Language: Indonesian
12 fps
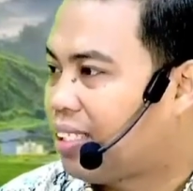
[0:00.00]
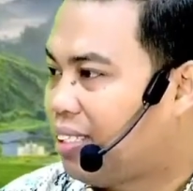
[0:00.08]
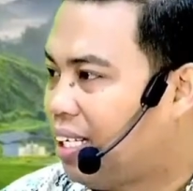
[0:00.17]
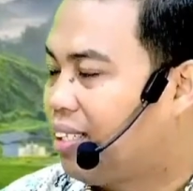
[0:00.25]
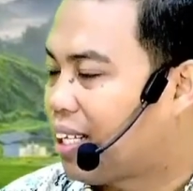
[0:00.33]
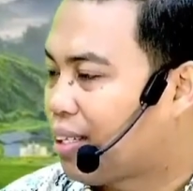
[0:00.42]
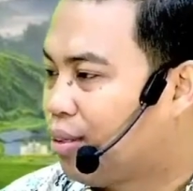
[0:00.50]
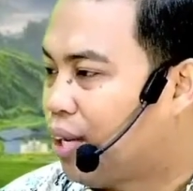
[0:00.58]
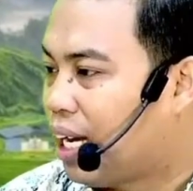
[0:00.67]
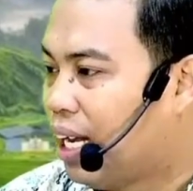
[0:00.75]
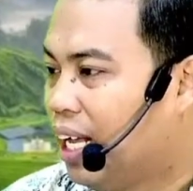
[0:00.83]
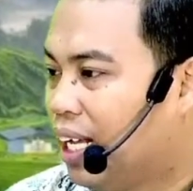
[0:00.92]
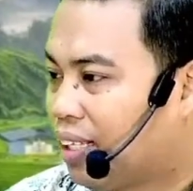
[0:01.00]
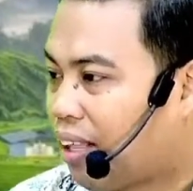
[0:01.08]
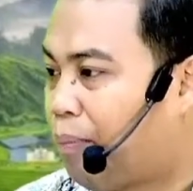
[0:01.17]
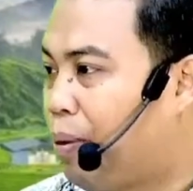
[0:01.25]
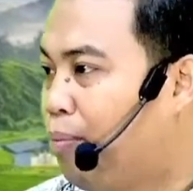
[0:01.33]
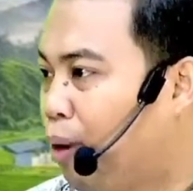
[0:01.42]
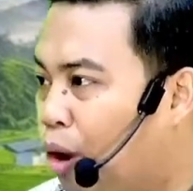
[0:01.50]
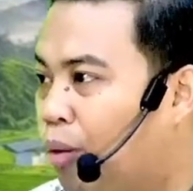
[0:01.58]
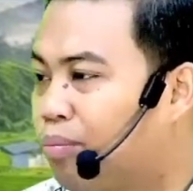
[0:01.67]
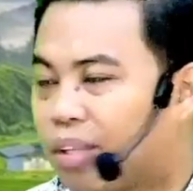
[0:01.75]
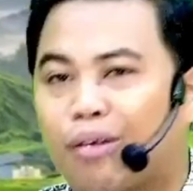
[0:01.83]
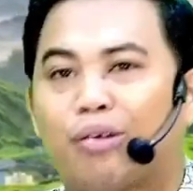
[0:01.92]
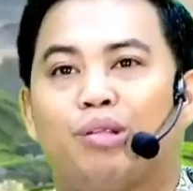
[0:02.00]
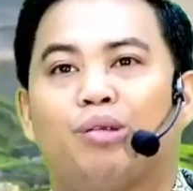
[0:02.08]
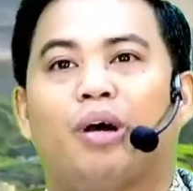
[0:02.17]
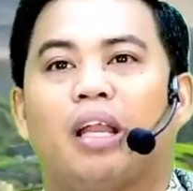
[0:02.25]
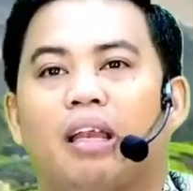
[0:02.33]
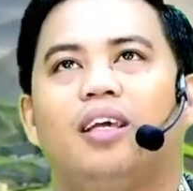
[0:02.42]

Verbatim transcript: cinta Tuhan tapi belum takut Tuhan.